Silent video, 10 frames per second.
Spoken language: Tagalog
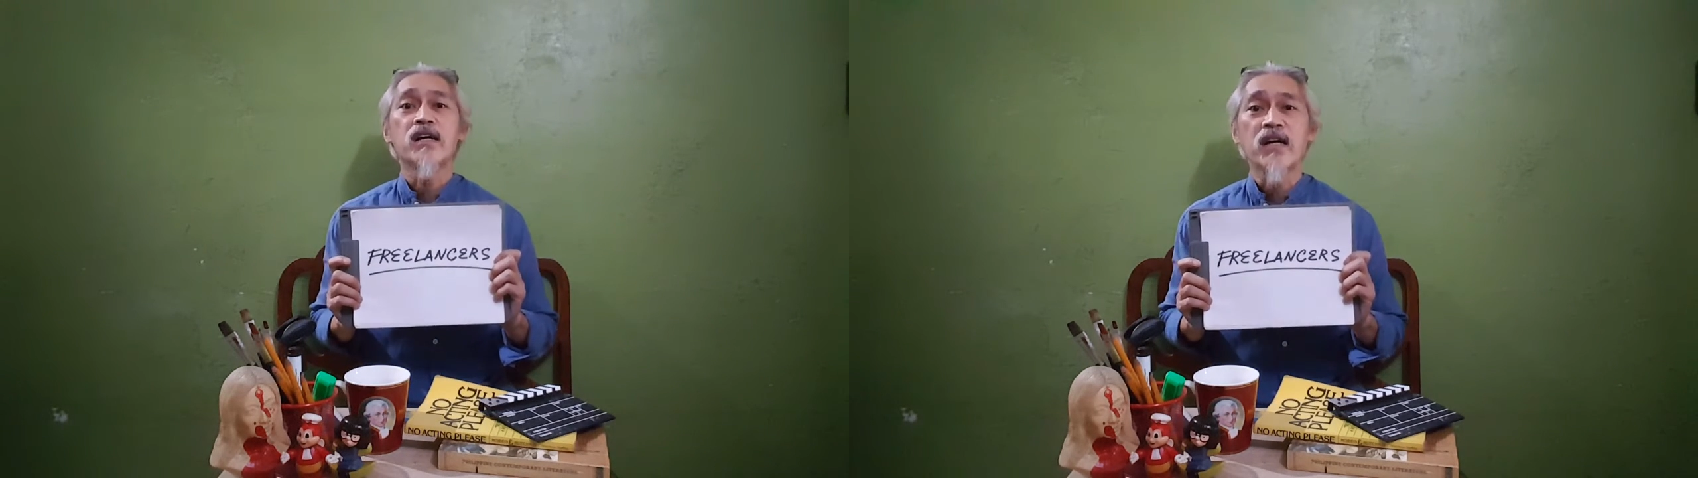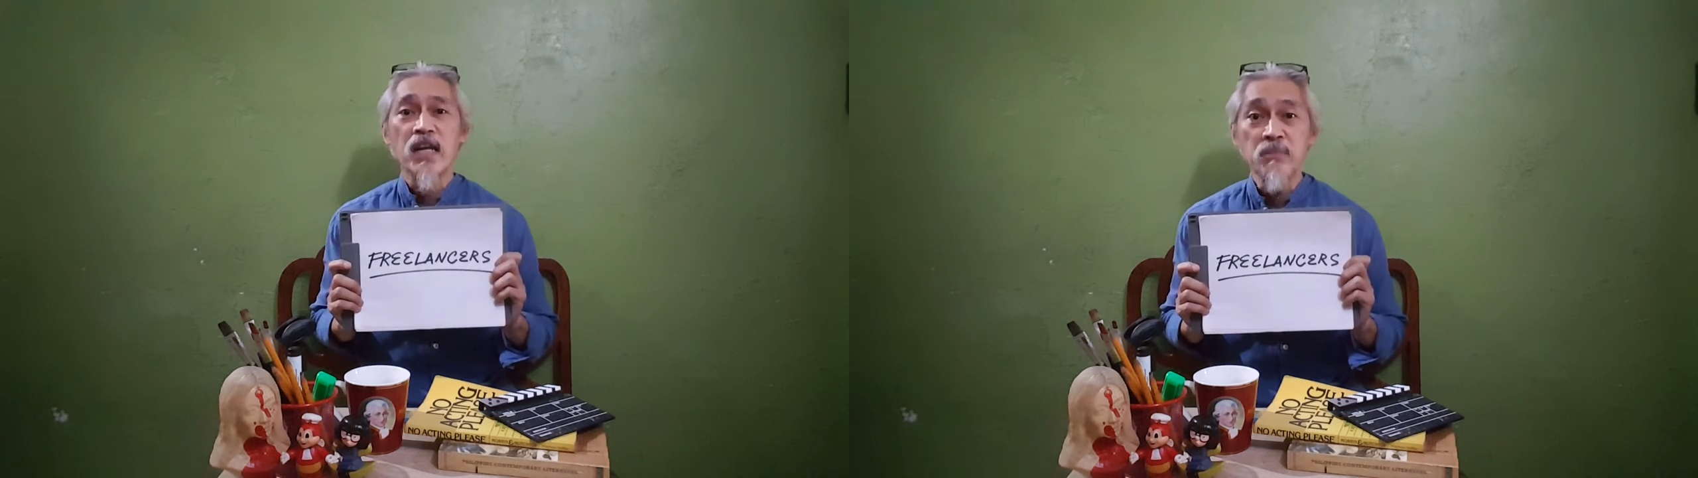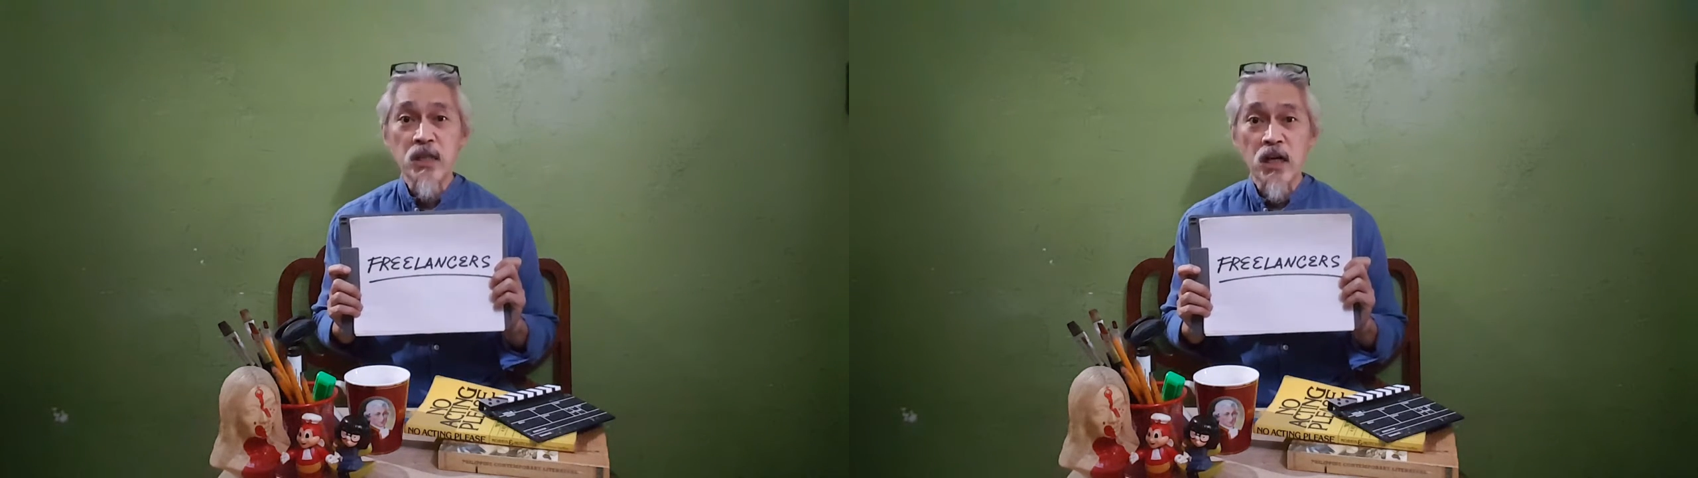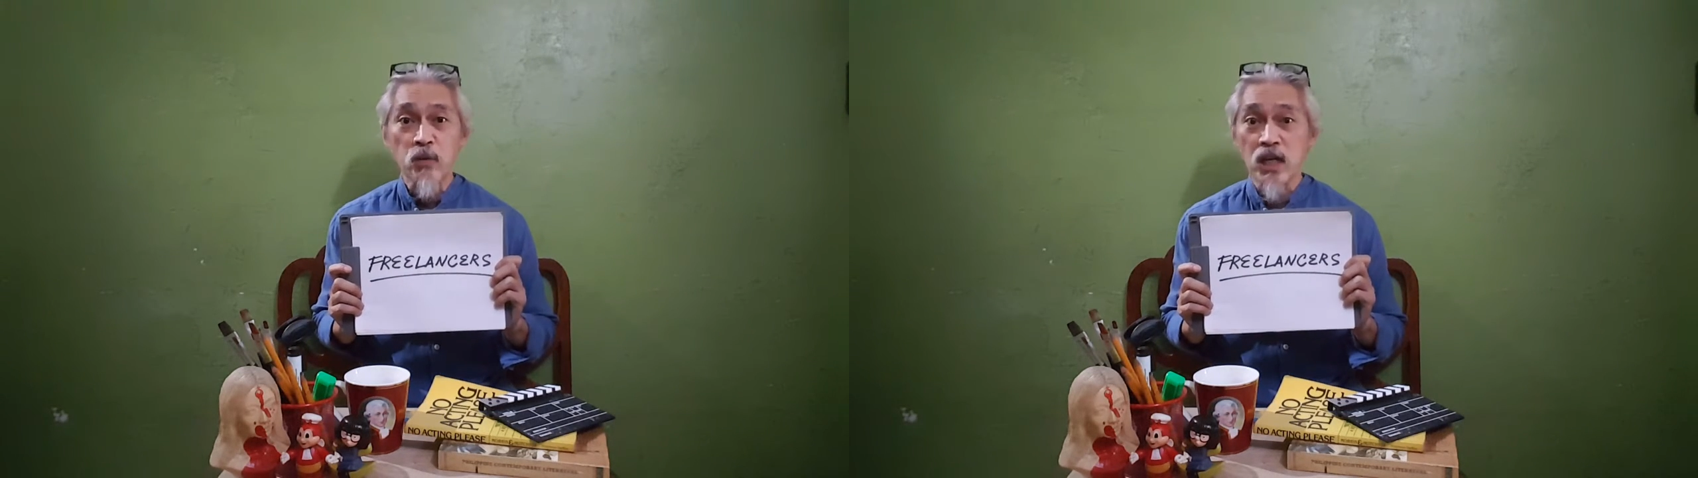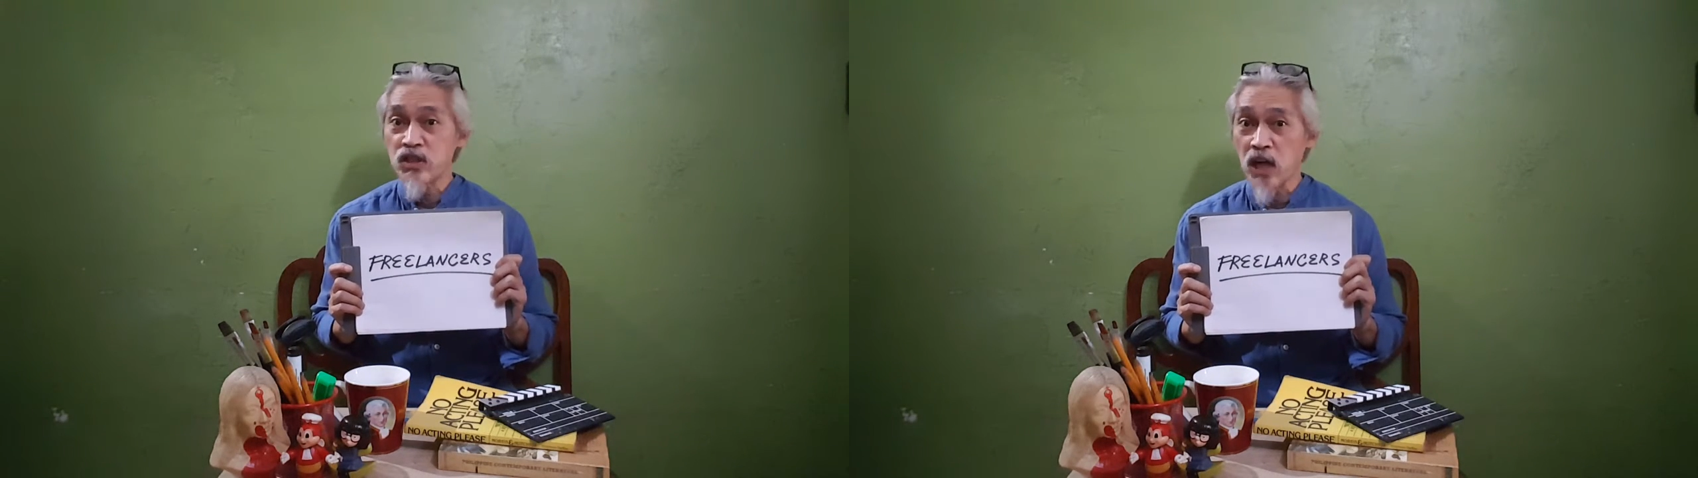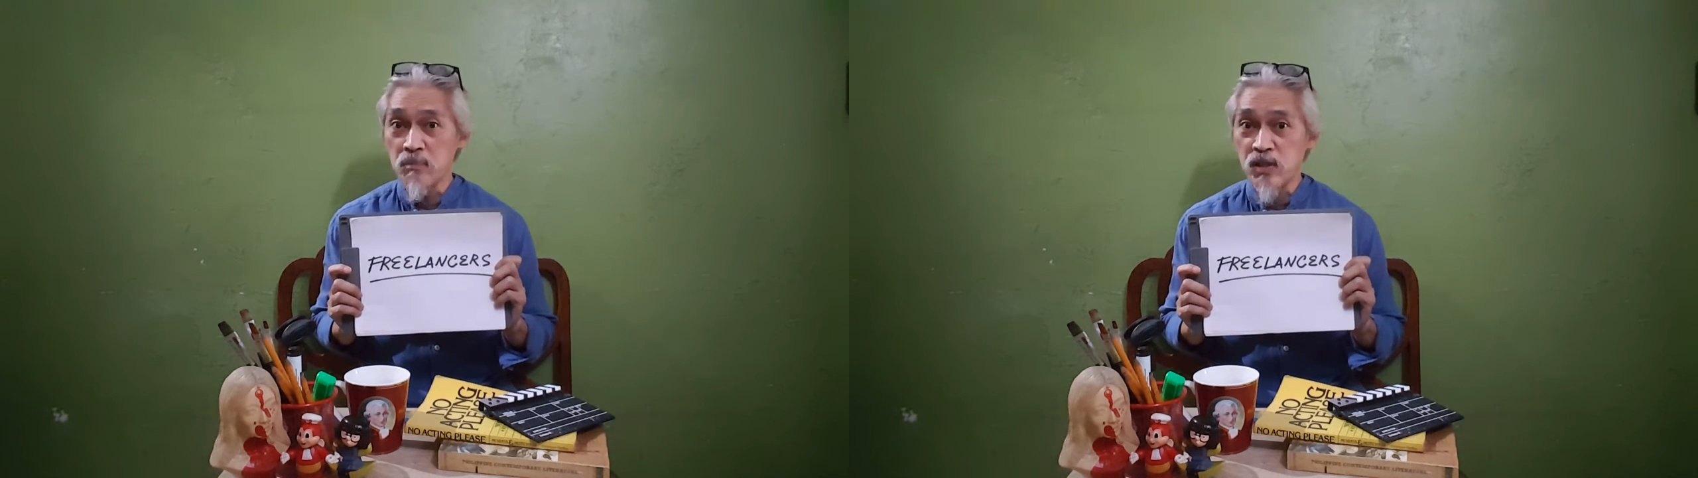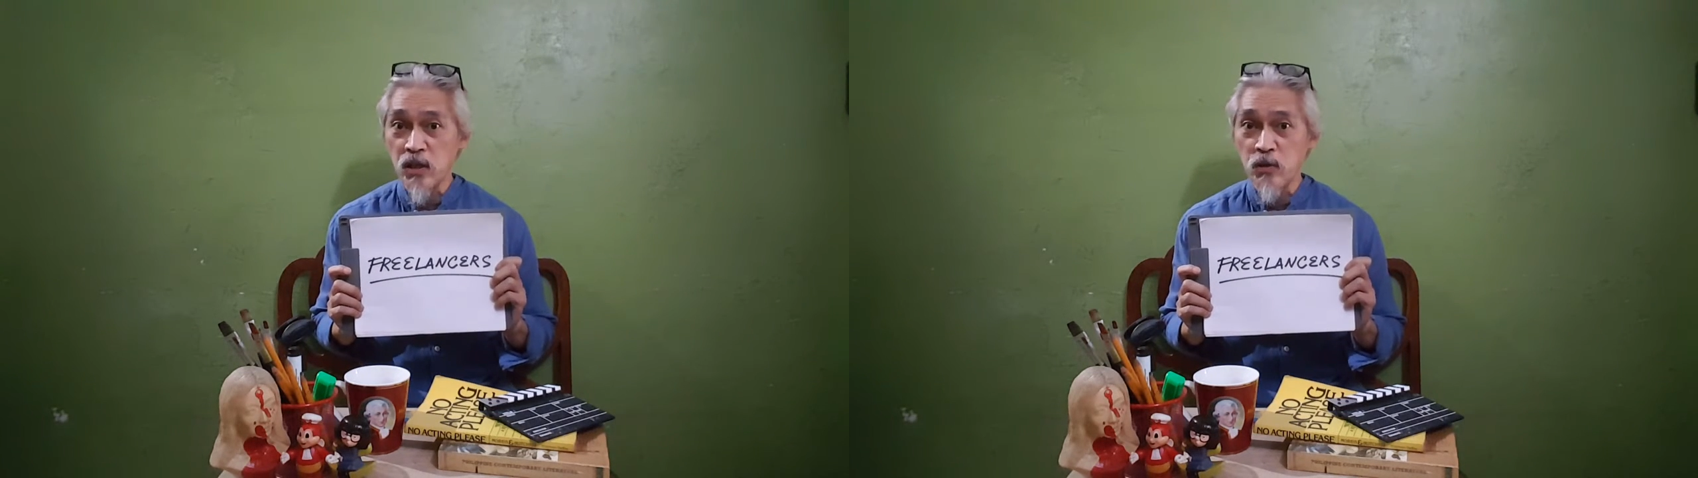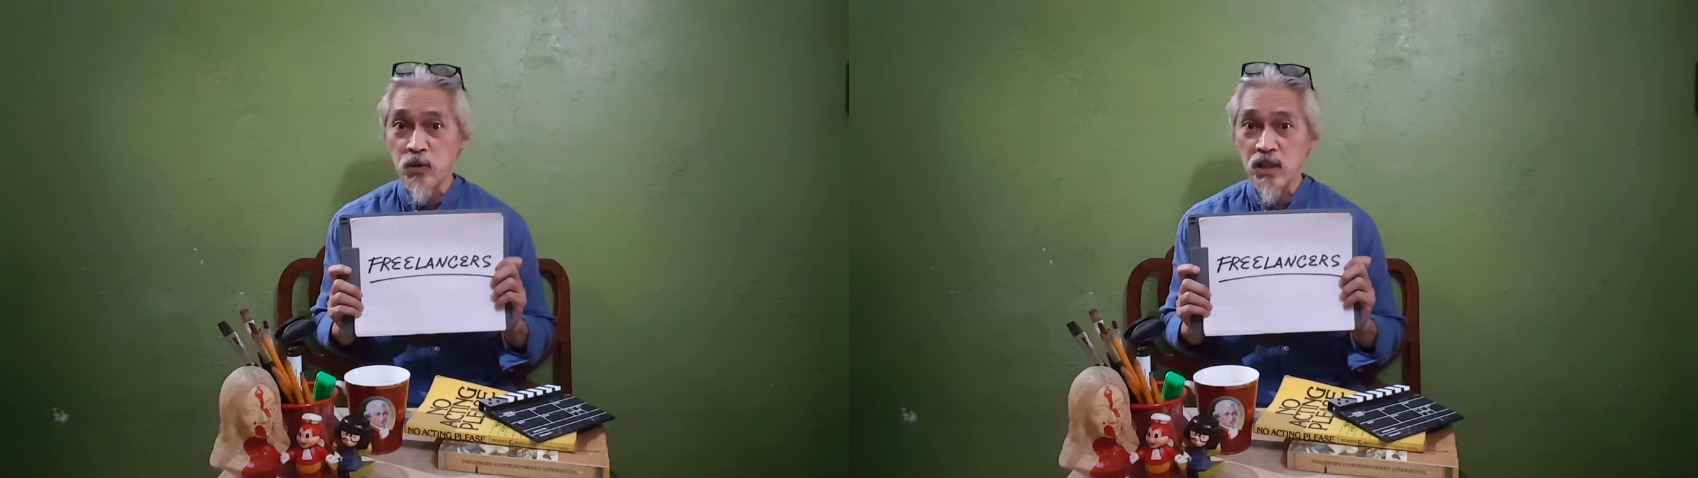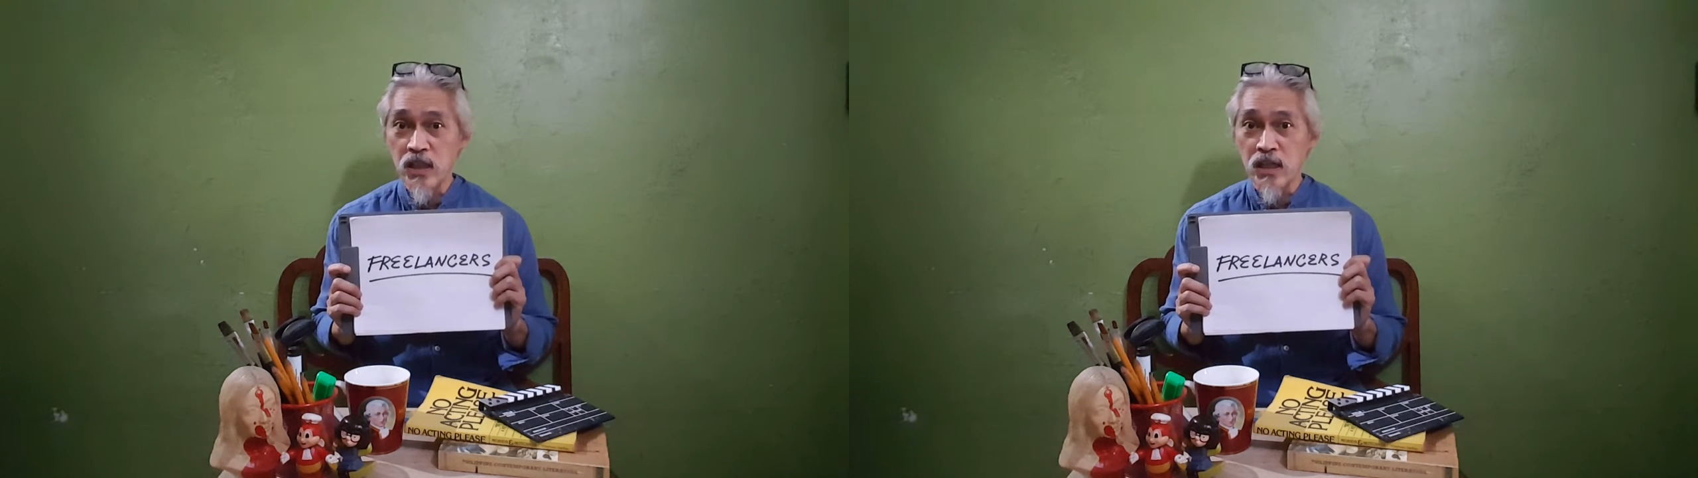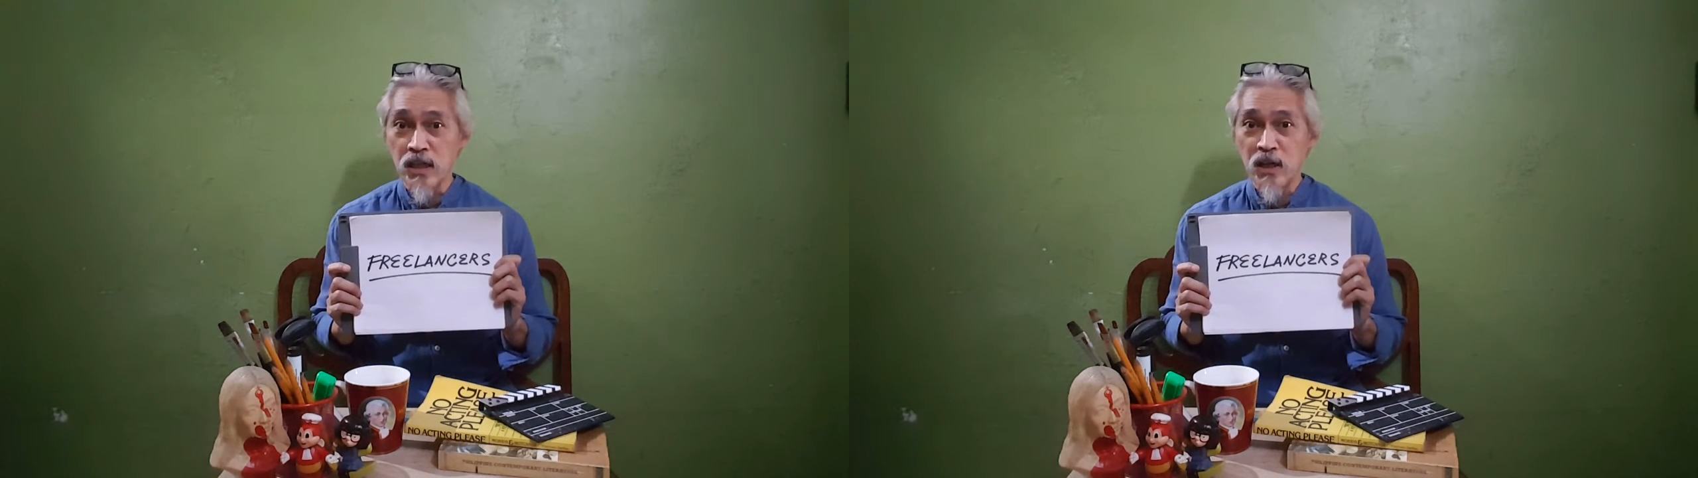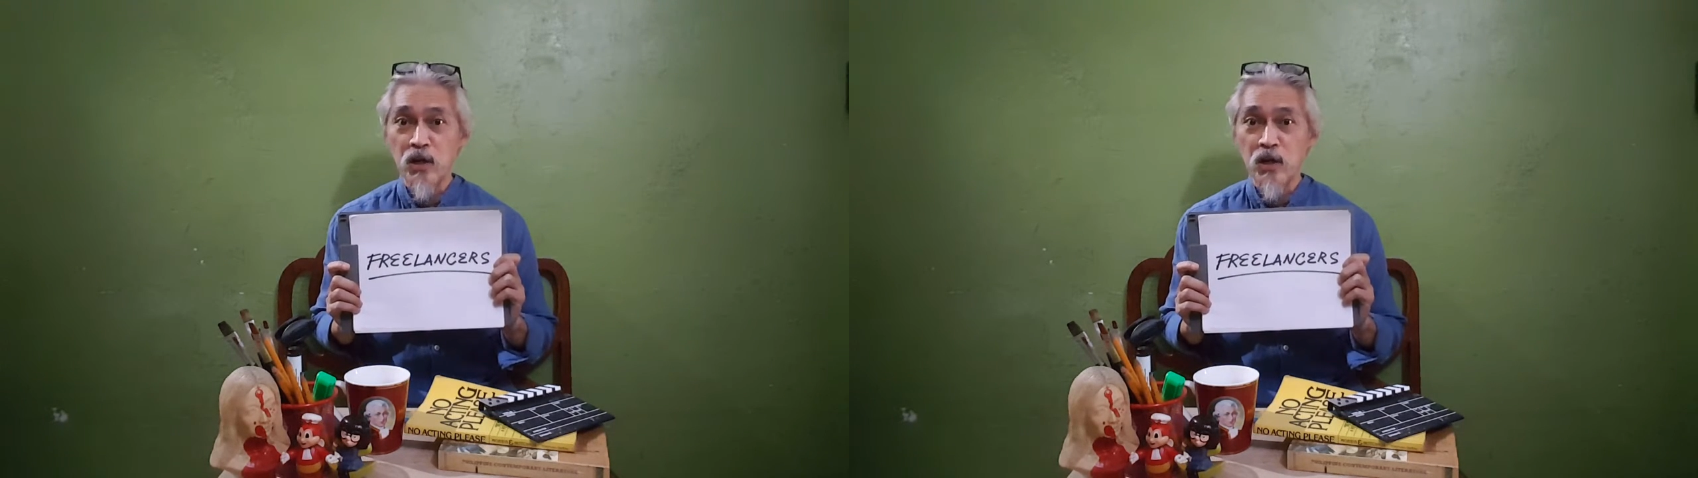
Kalimitan walang job security.